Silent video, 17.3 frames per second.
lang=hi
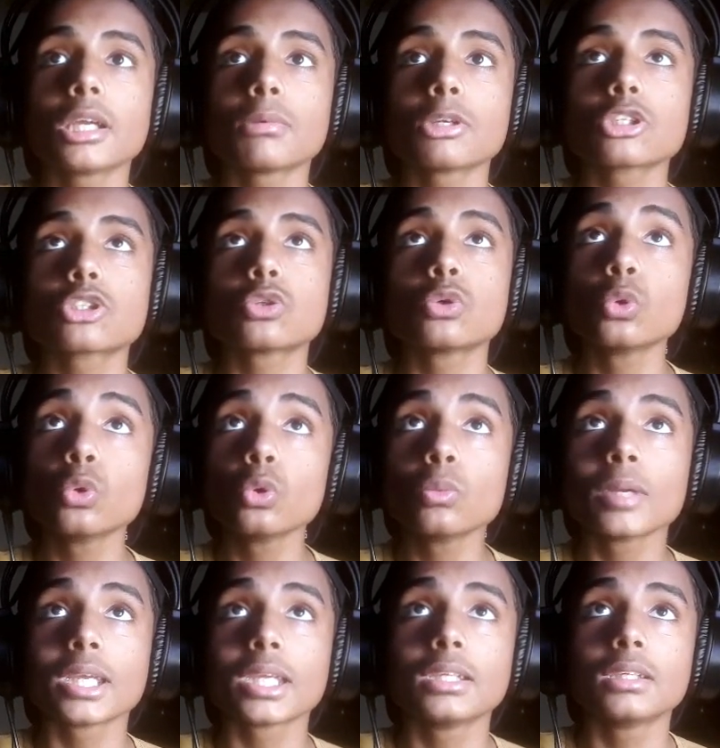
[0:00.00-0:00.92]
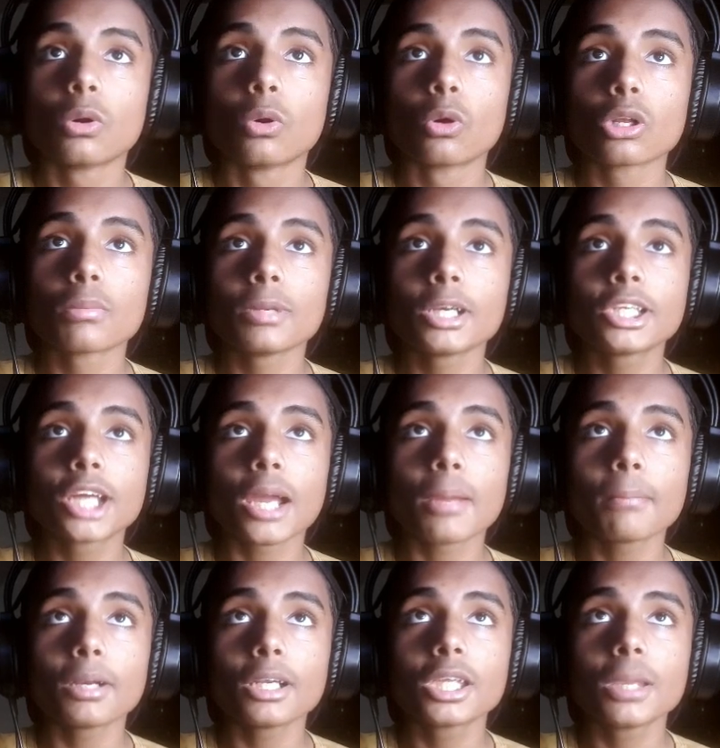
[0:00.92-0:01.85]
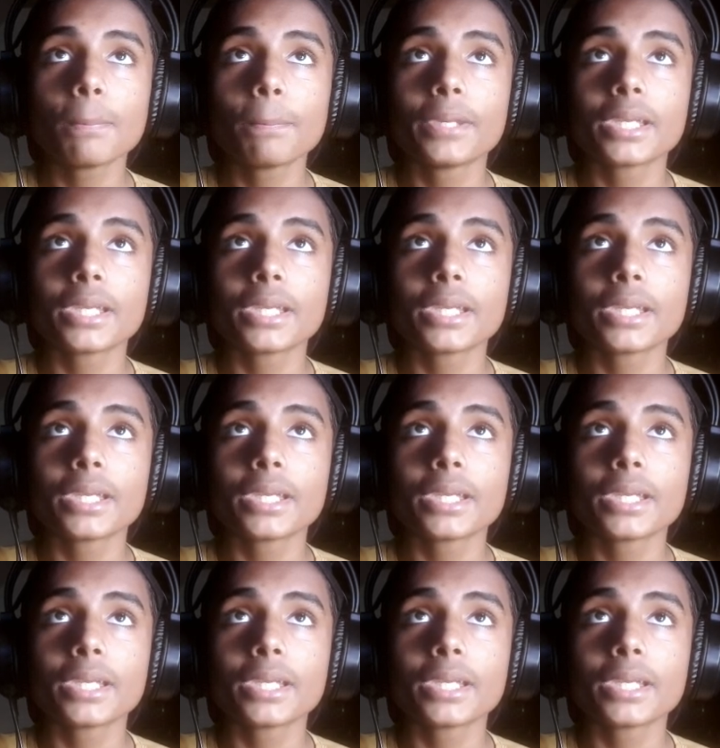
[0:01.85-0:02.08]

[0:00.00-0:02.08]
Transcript: हमें शुरू में ही और हमें डायमंड की